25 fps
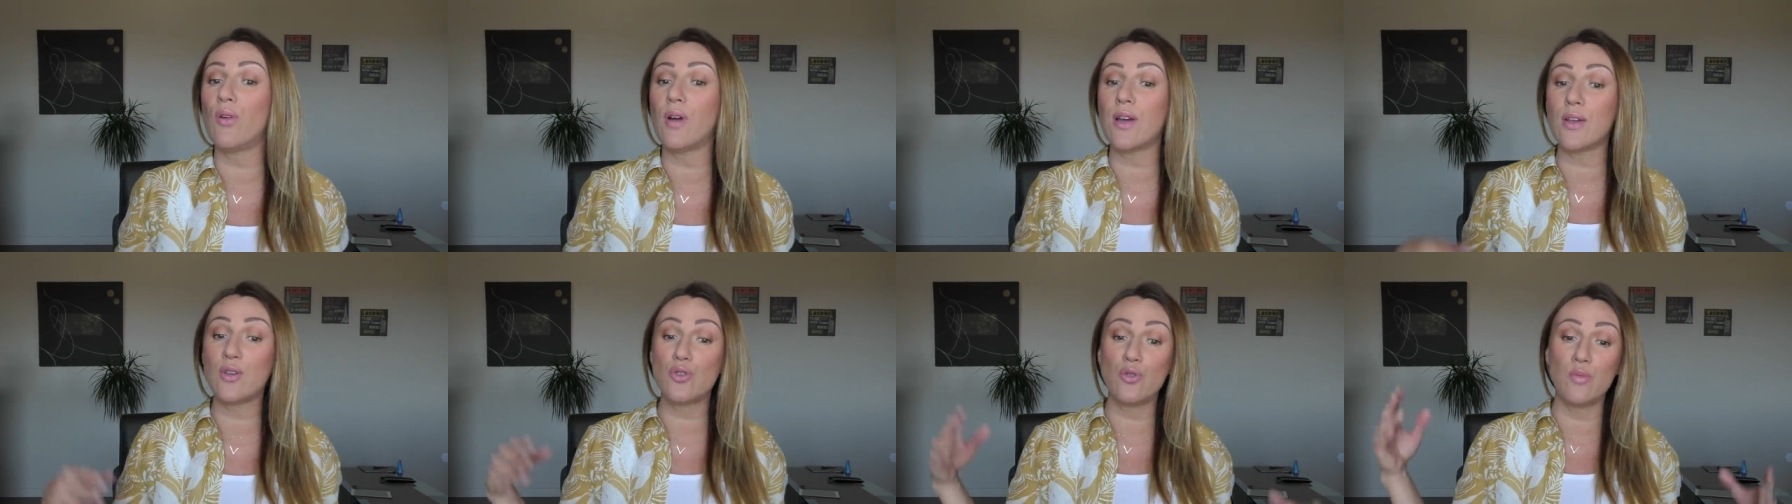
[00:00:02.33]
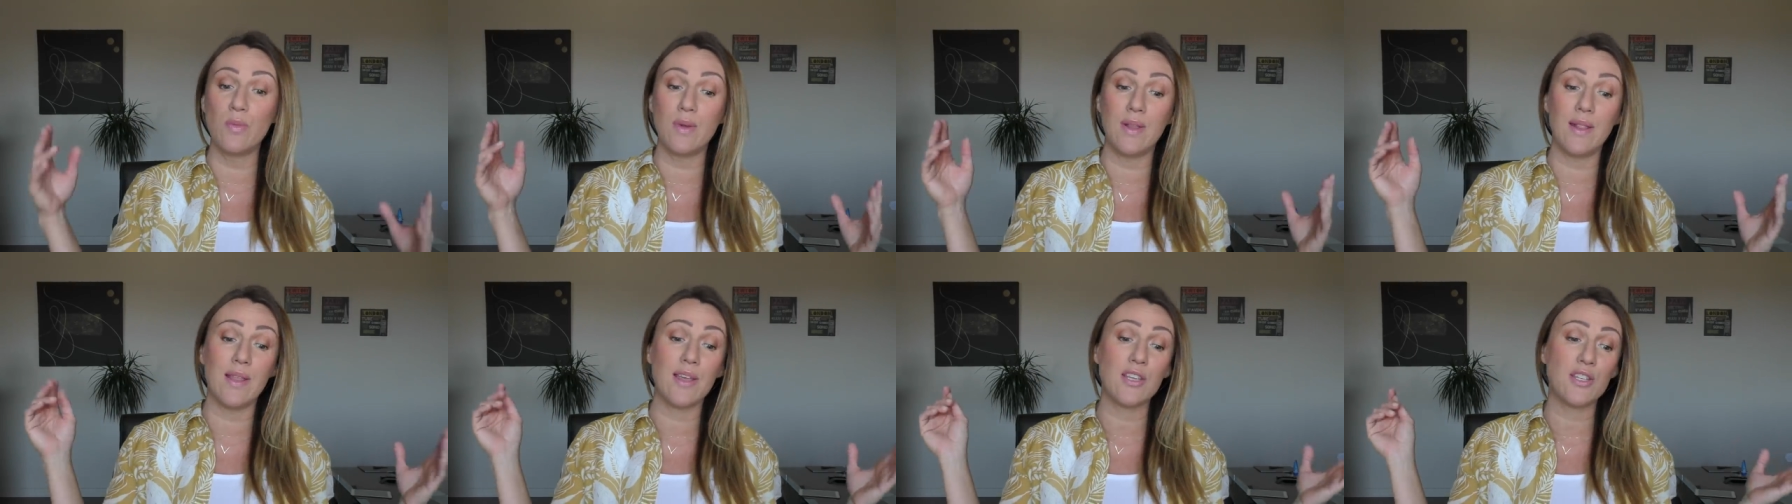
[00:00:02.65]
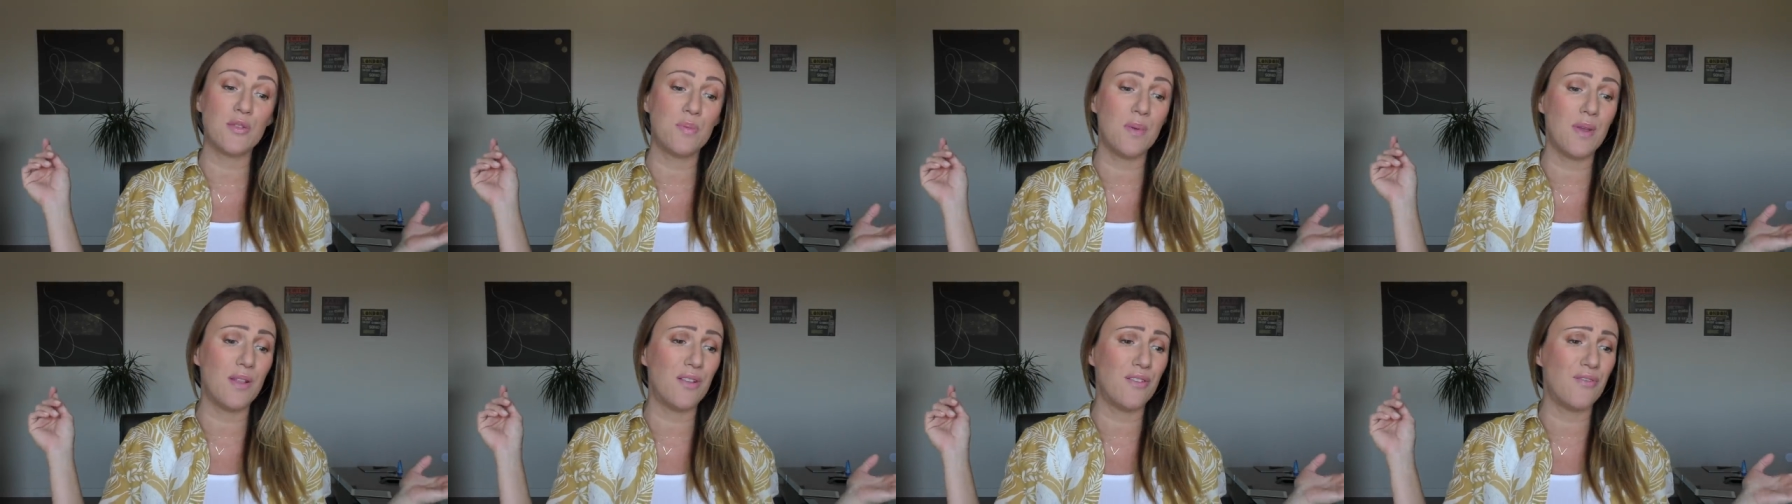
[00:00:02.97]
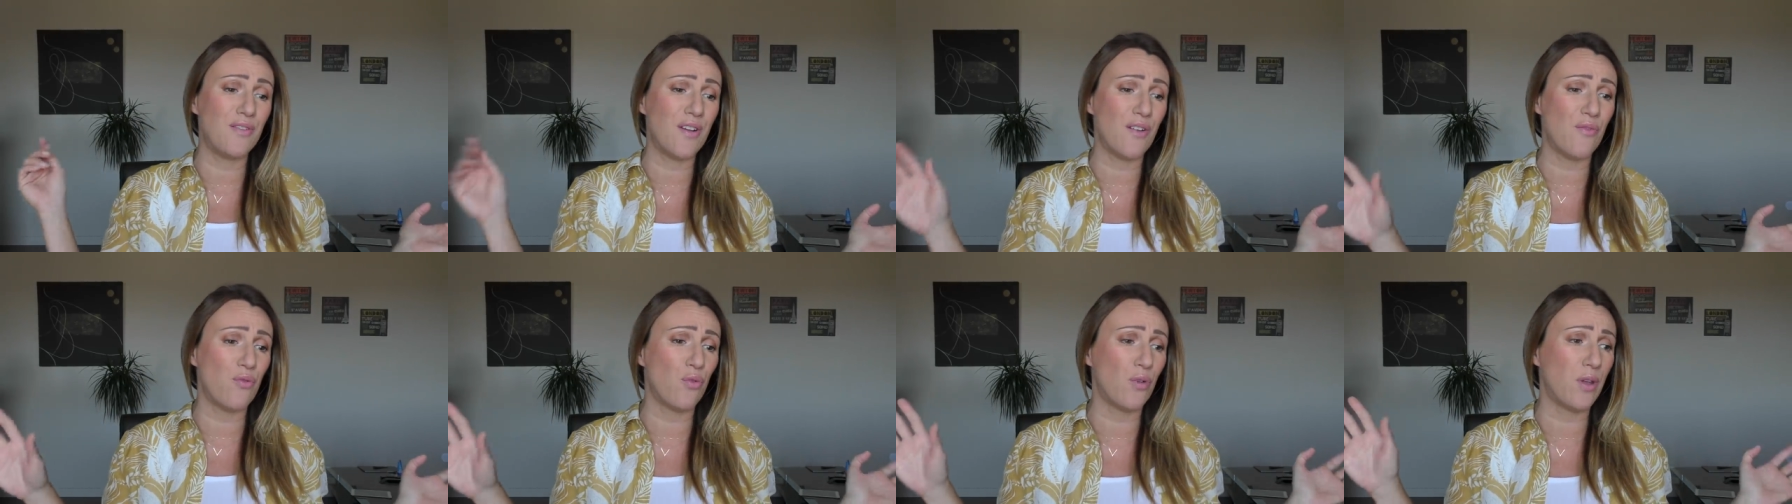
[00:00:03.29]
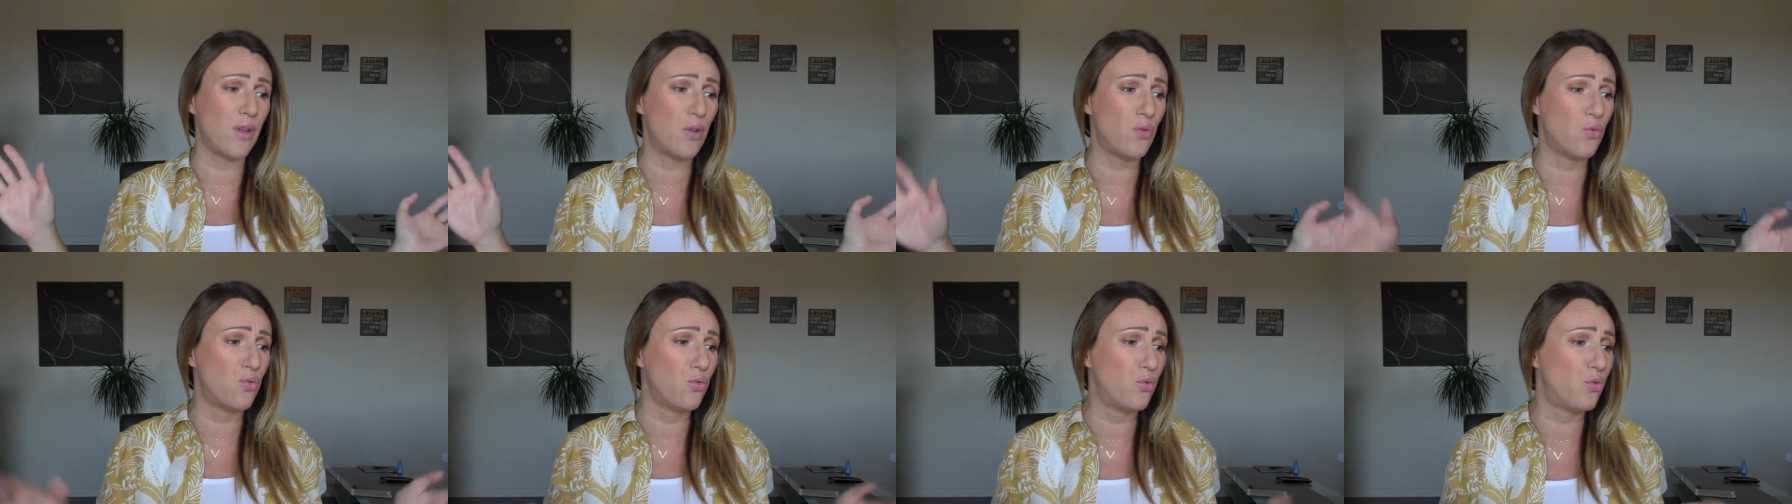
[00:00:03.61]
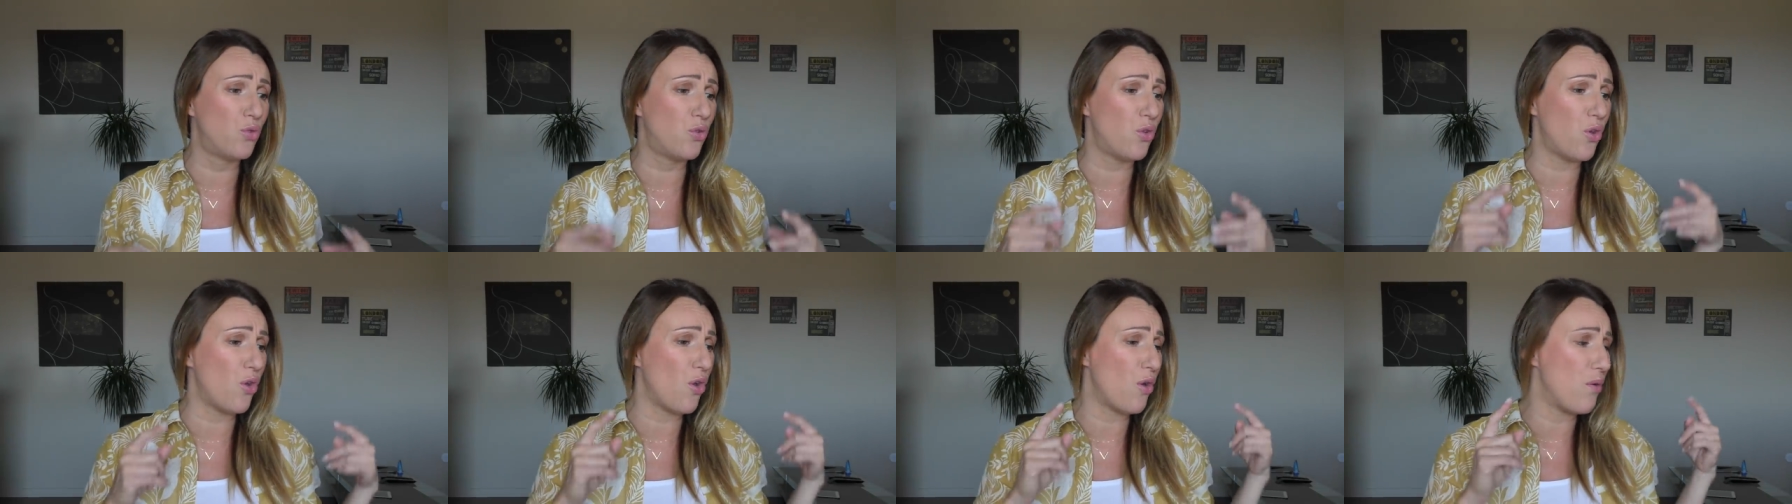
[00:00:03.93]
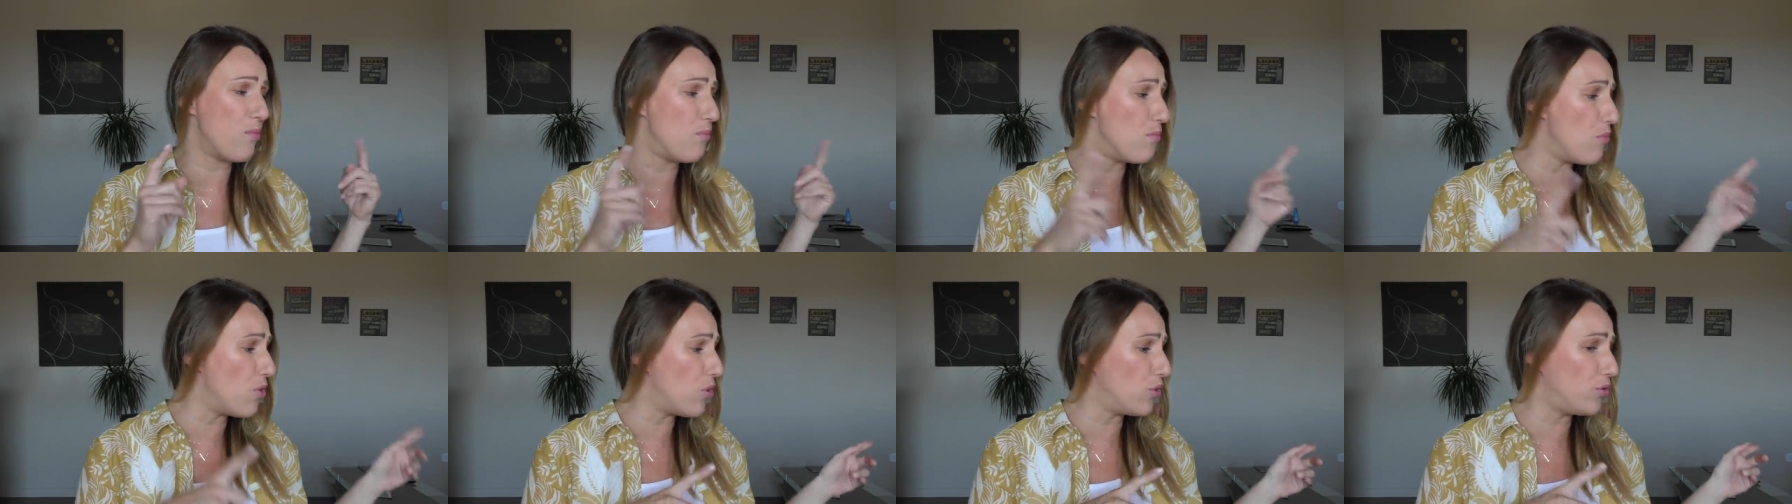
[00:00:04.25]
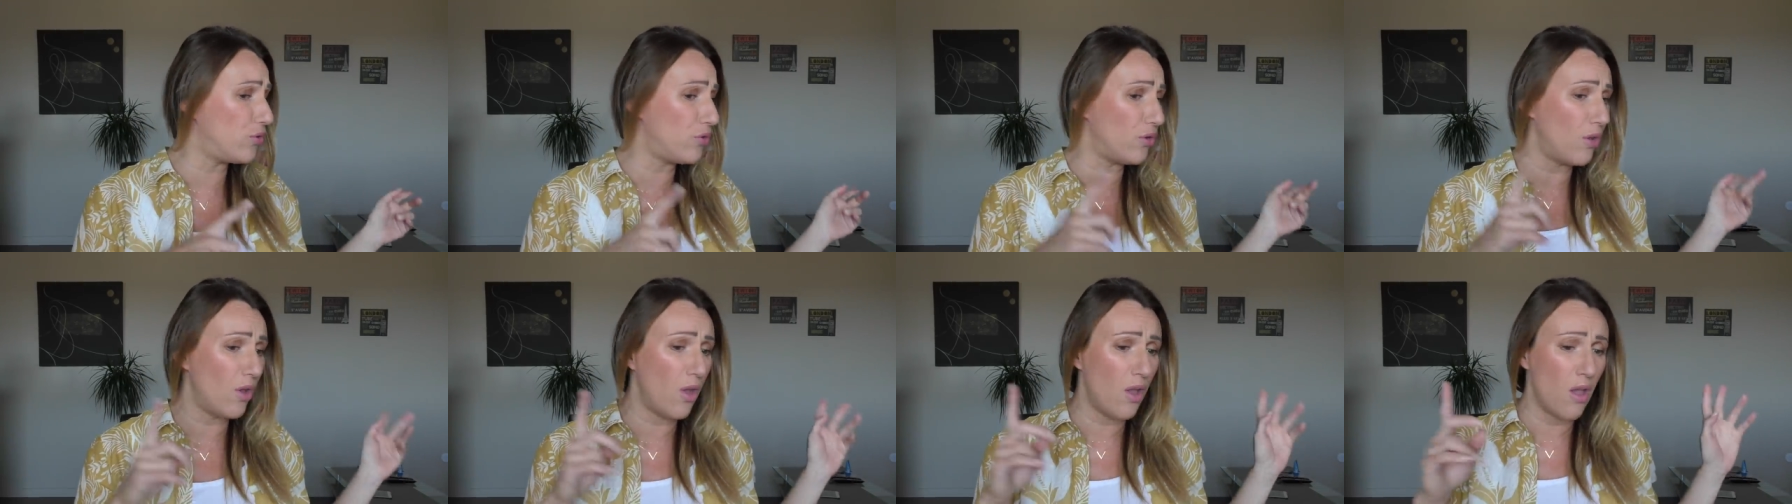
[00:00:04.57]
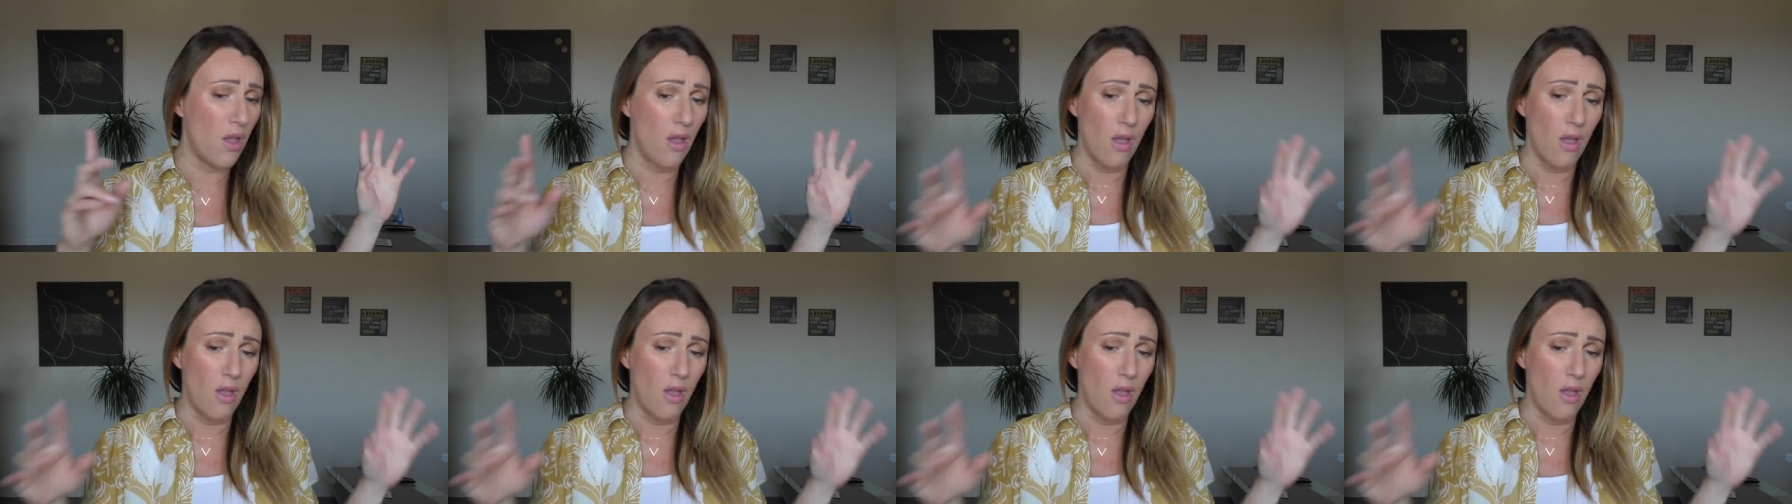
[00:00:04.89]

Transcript: résumé de la semaine, favori, coup de cœur, mode,